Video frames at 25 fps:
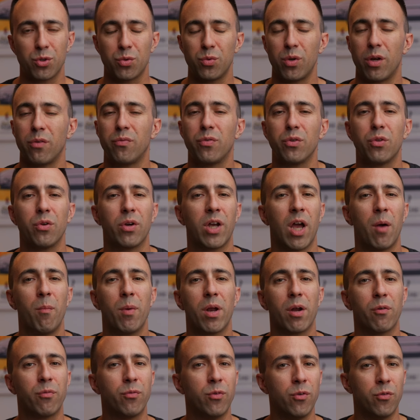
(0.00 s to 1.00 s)
su una
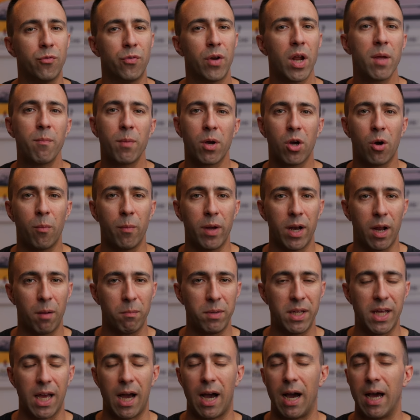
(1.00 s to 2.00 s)
fotocamera full frame come la
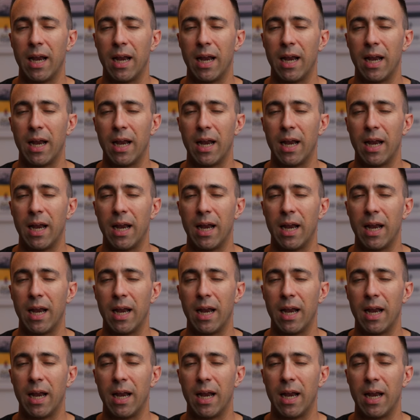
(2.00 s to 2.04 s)
mia,